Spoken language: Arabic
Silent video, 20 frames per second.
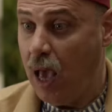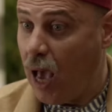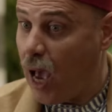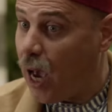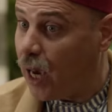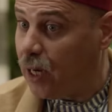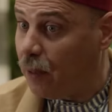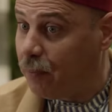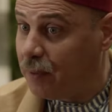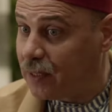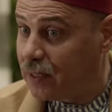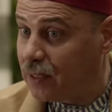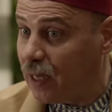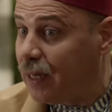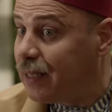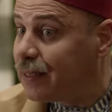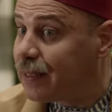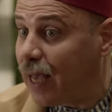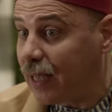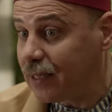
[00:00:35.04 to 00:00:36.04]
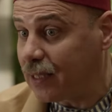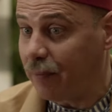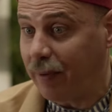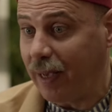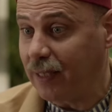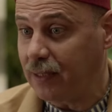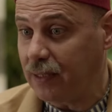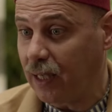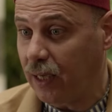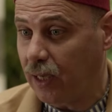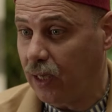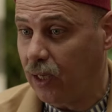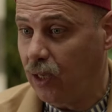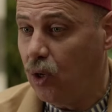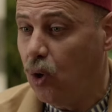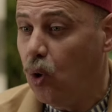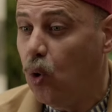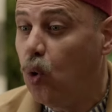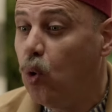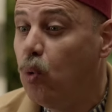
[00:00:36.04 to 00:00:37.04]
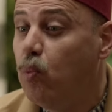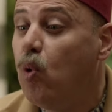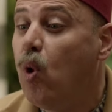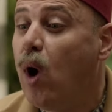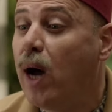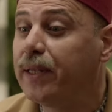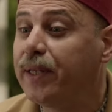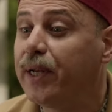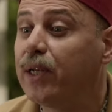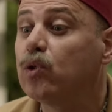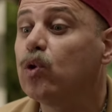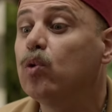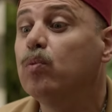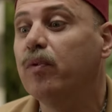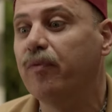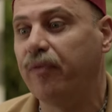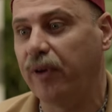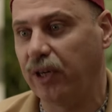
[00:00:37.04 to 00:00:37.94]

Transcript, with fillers: اغلب الظن لساتها مخستكه ومو قادره تقوم من